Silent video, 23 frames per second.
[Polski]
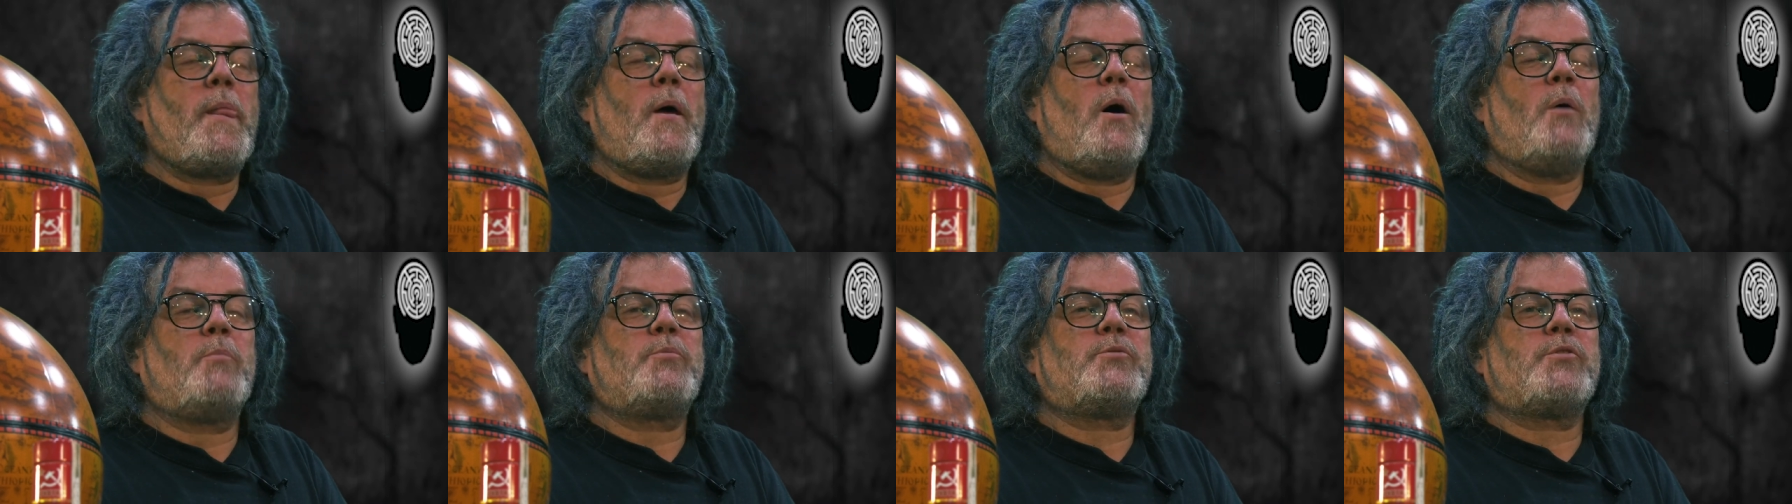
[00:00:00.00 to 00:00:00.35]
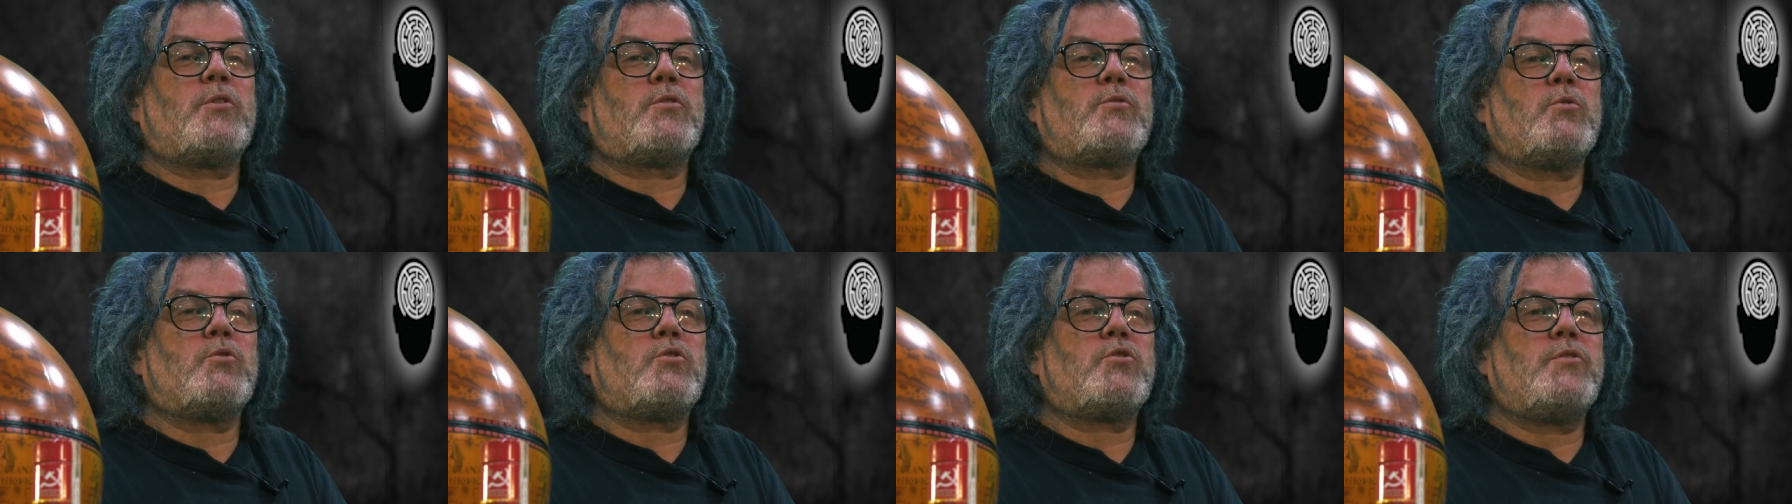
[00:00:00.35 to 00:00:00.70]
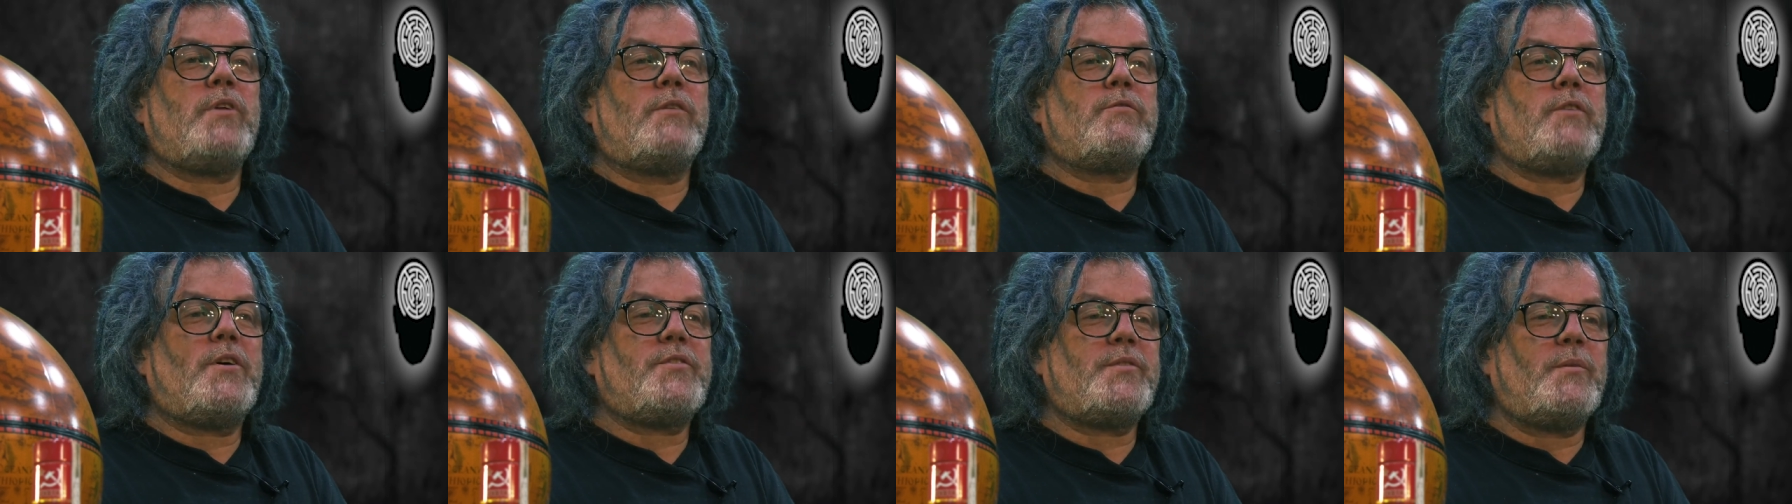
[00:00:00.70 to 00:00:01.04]
obcych służb
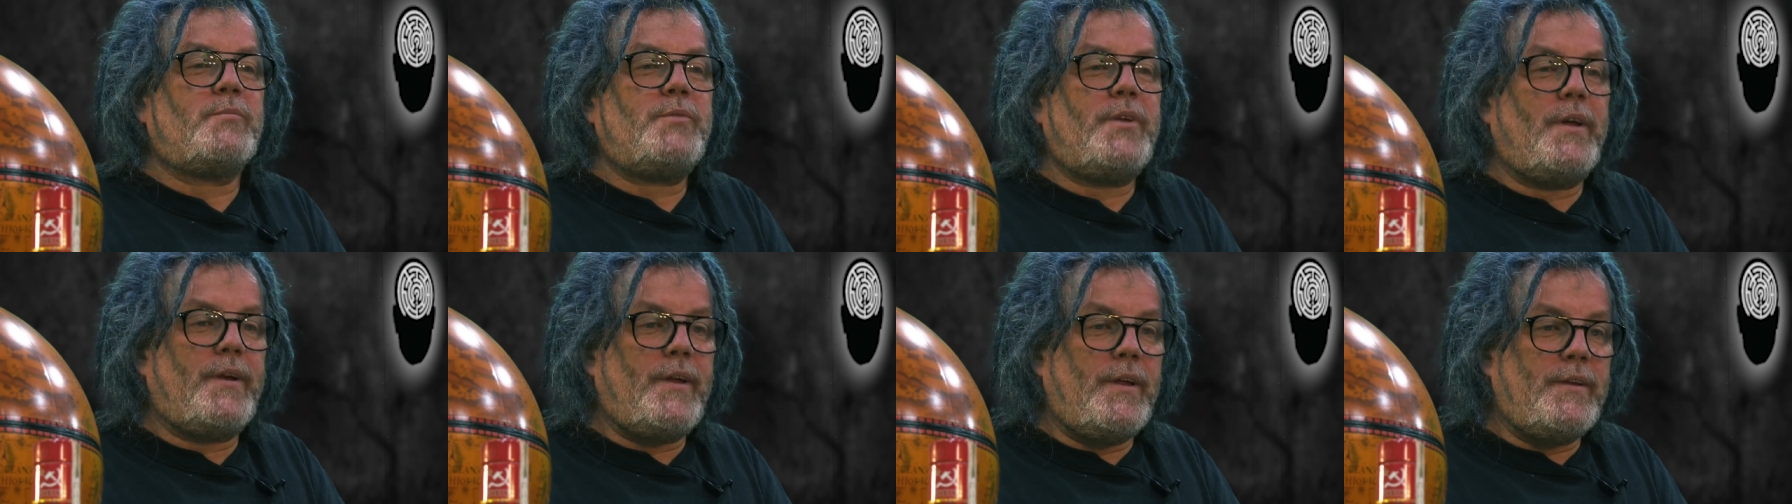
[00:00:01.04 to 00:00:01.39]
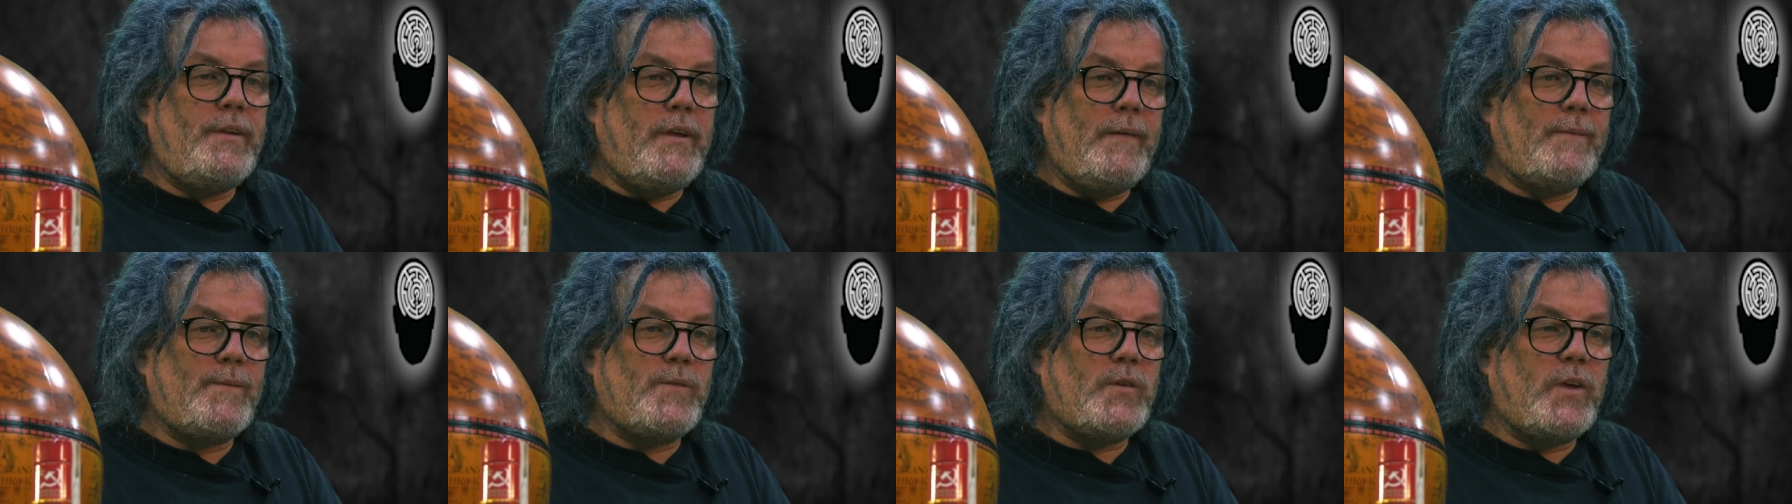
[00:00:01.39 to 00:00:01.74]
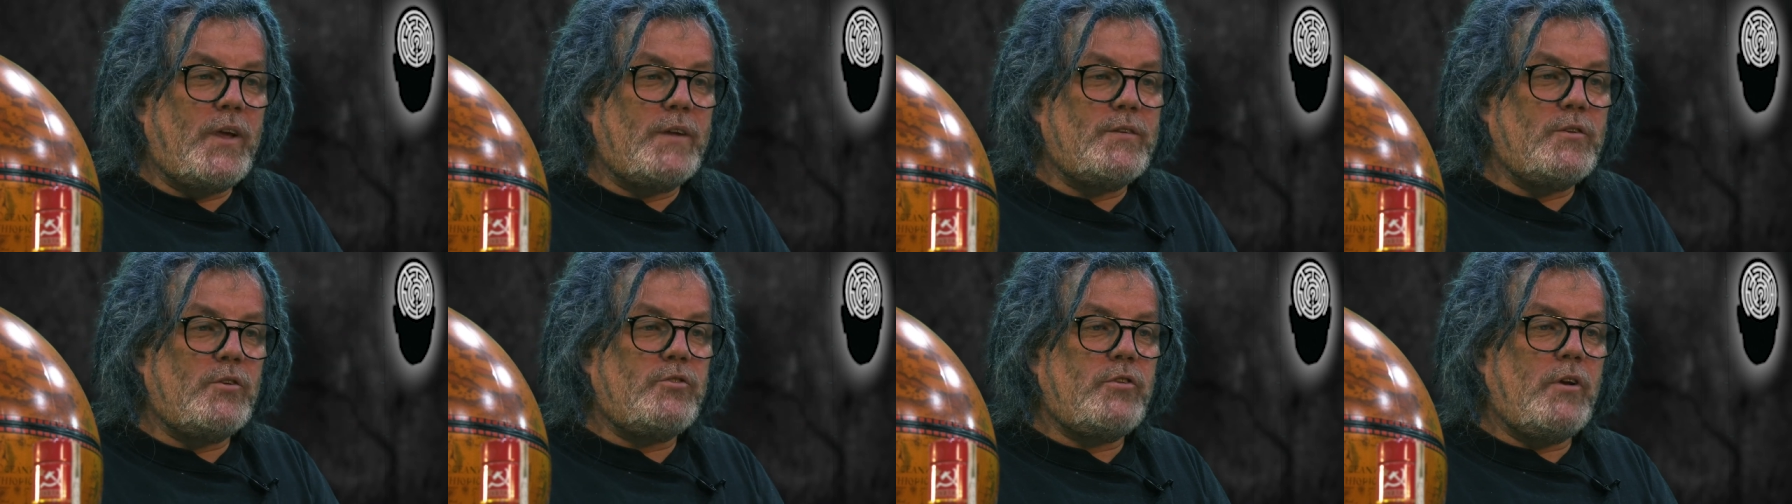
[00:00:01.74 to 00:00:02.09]
na własnym terenie, kiedy